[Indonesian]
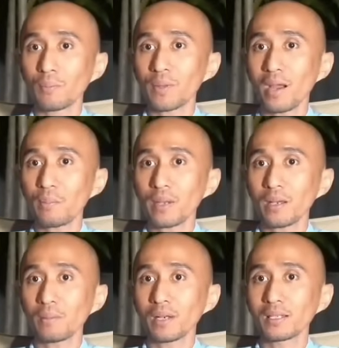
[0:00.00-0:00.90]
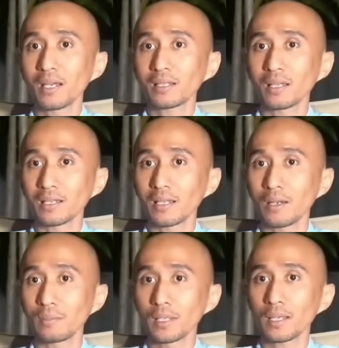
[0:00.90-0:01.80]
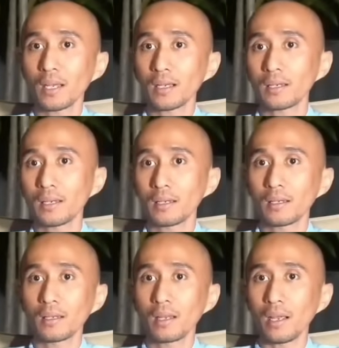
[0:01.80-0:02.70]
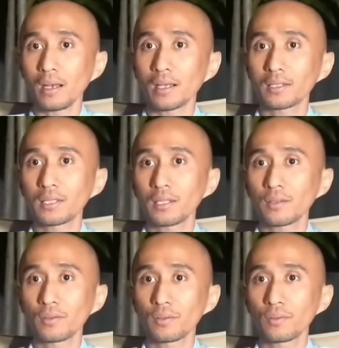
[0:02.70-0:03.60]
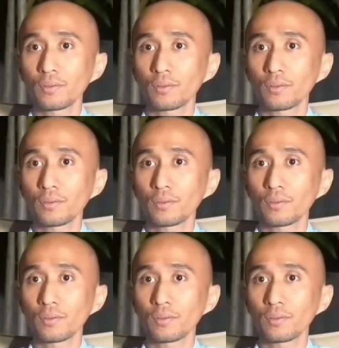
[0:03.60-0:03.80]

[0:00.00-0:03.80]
Tapi apa yang meledak dari dalam diri Anda? Energi itu.